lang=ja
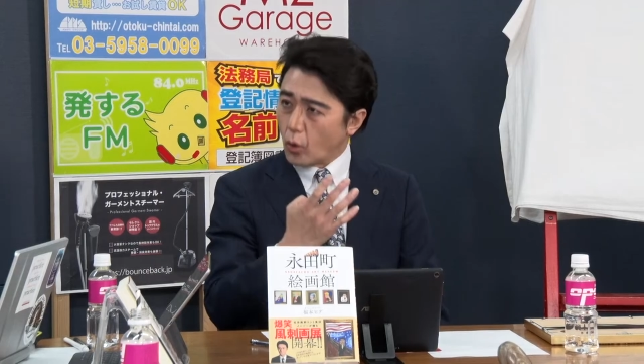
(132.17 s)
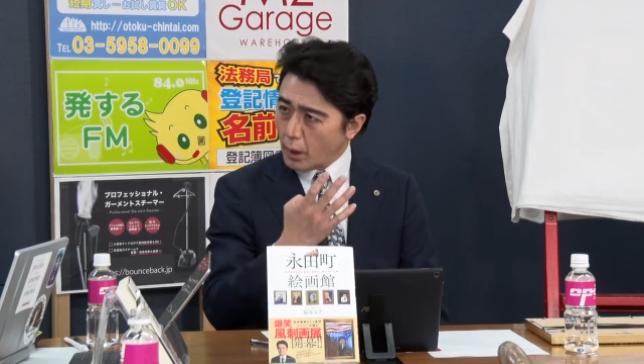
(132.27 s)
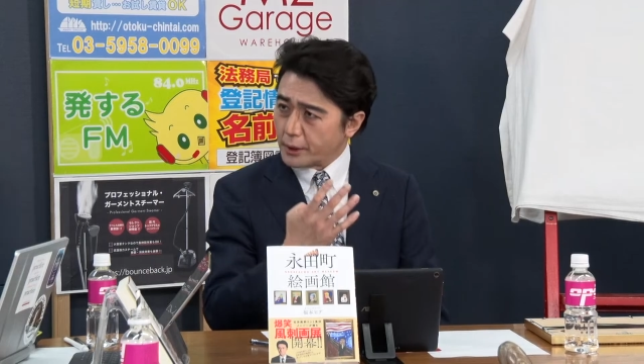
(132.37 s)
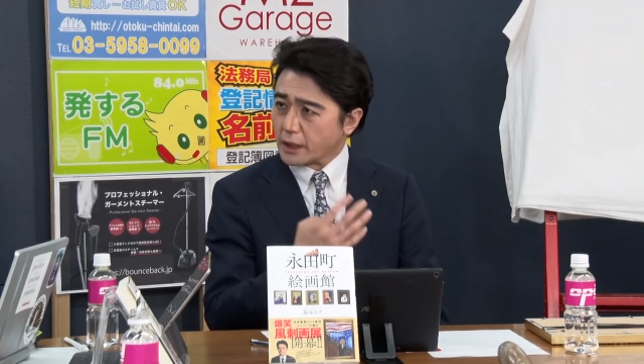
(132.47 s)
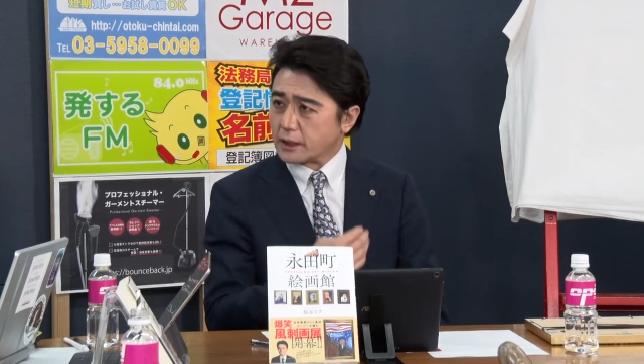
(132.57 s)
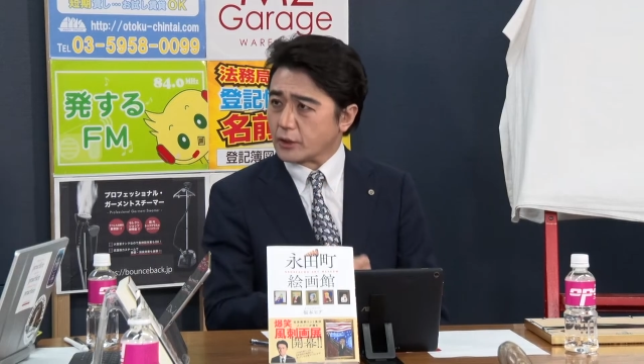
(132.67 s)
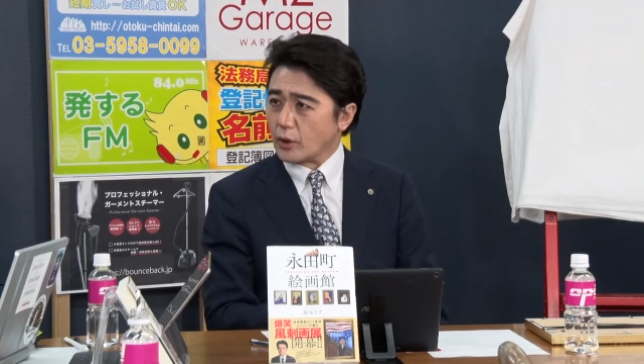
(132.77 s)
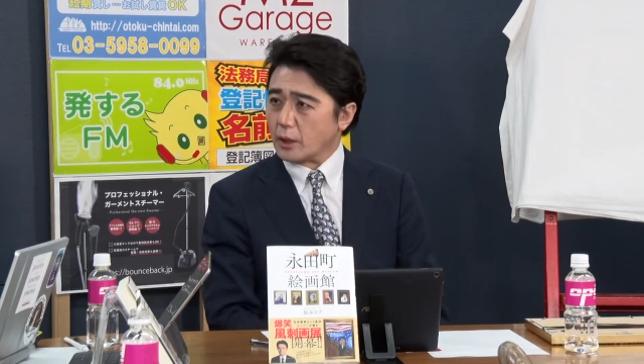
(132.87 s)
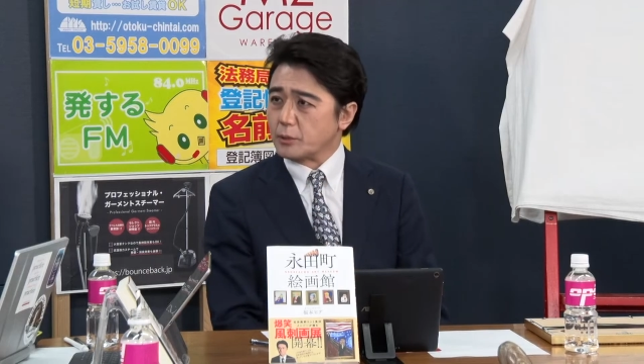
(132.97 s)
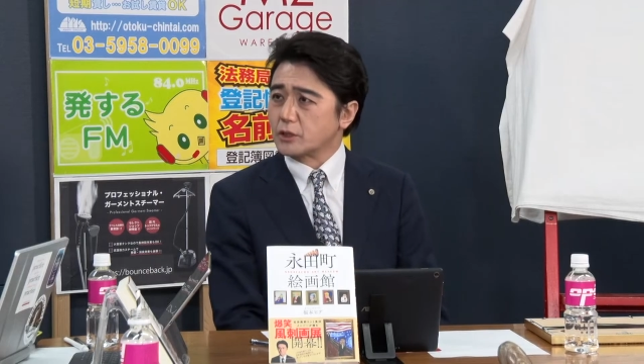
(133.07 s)
日目だったってのはあ
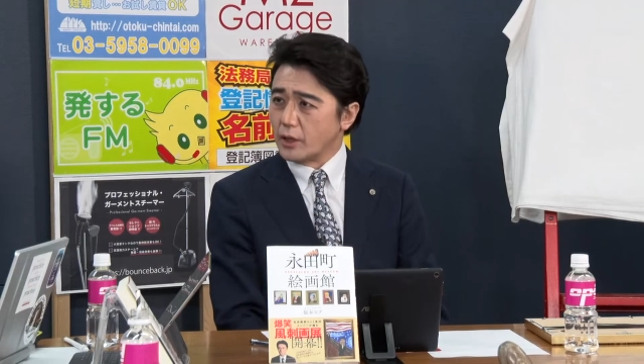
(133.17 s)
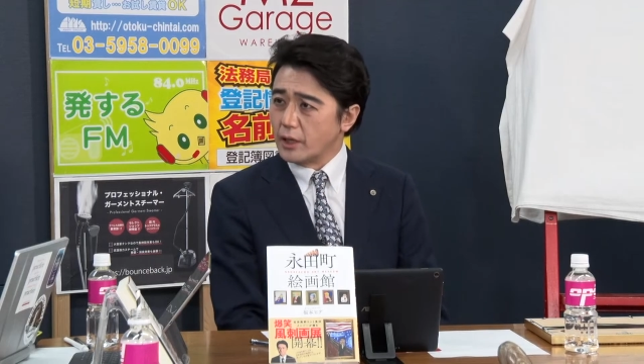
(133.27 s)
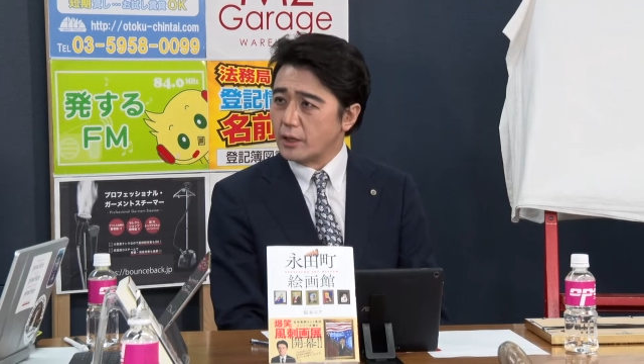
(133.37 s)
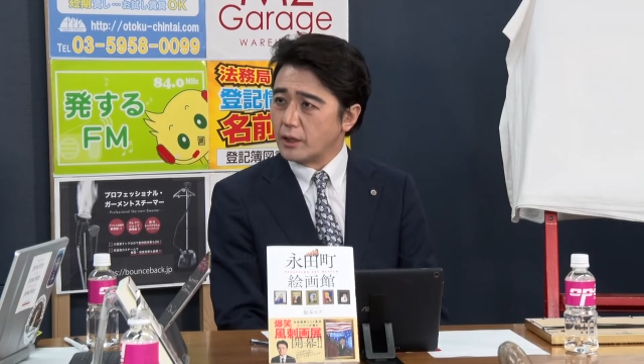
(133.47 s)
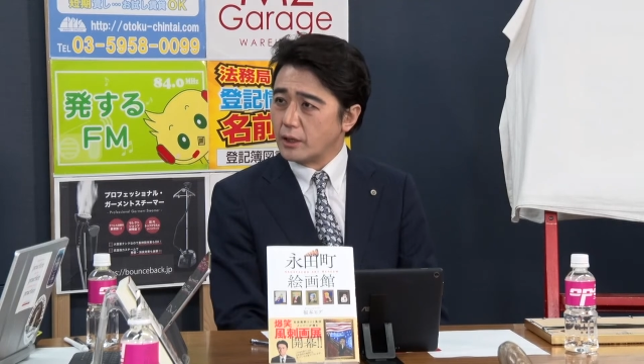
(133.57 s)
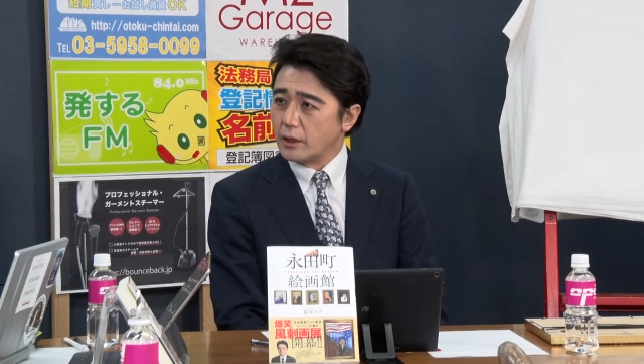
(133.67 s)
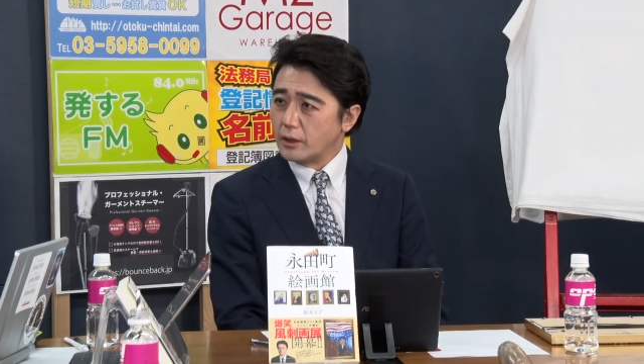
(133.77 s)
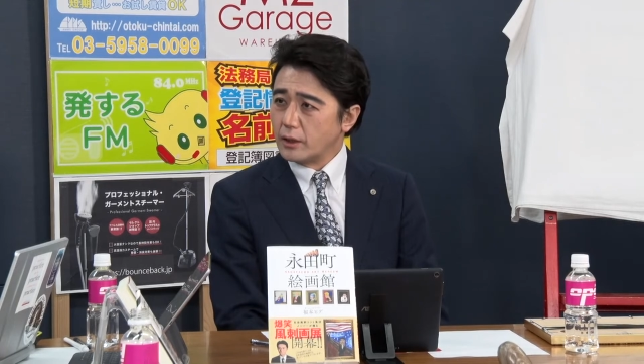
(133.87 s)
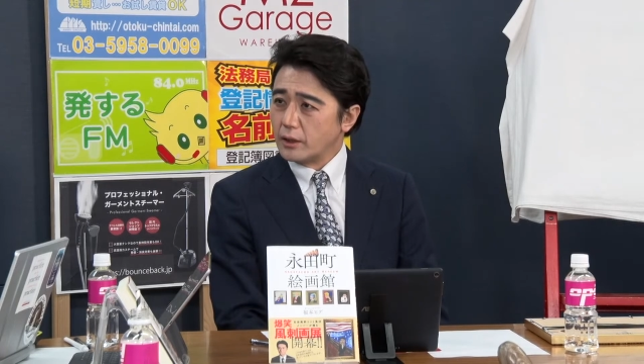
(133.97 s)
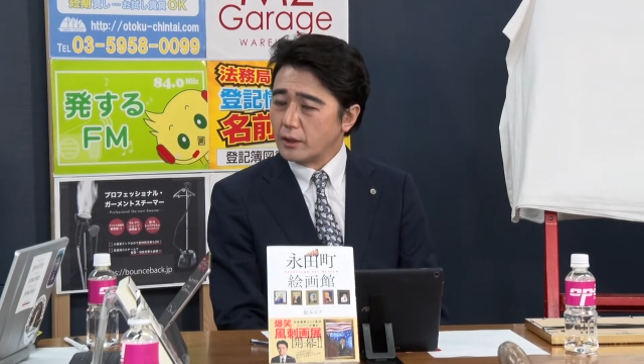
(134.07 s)
りますよね。今
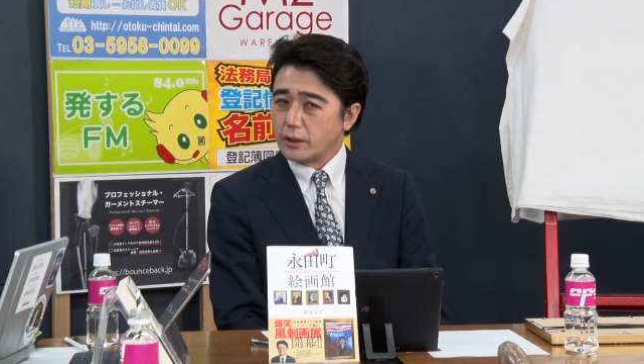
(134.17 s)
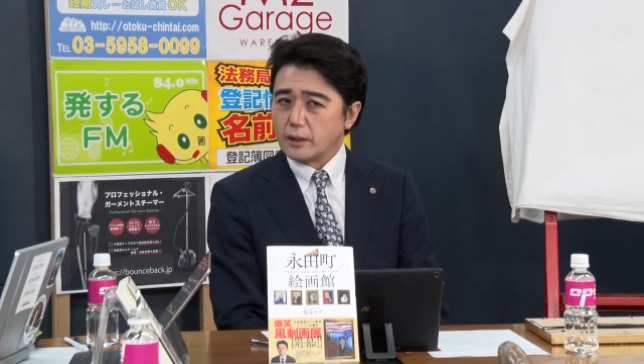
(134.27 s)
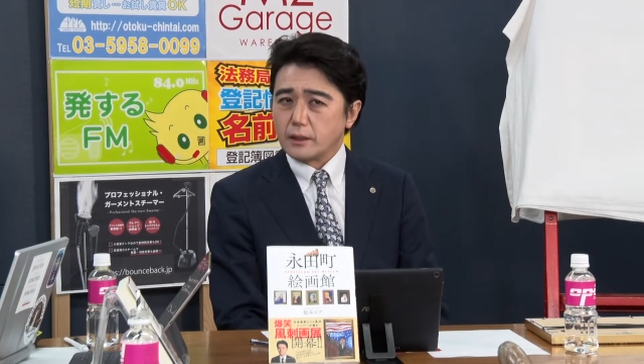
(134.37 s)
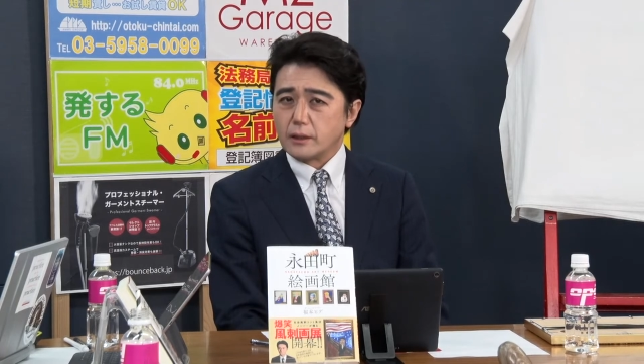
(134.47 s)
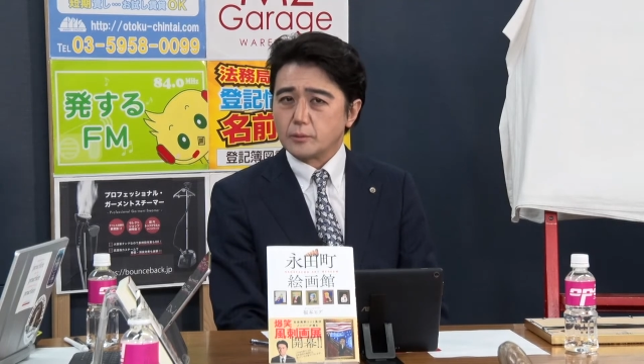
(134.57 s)
回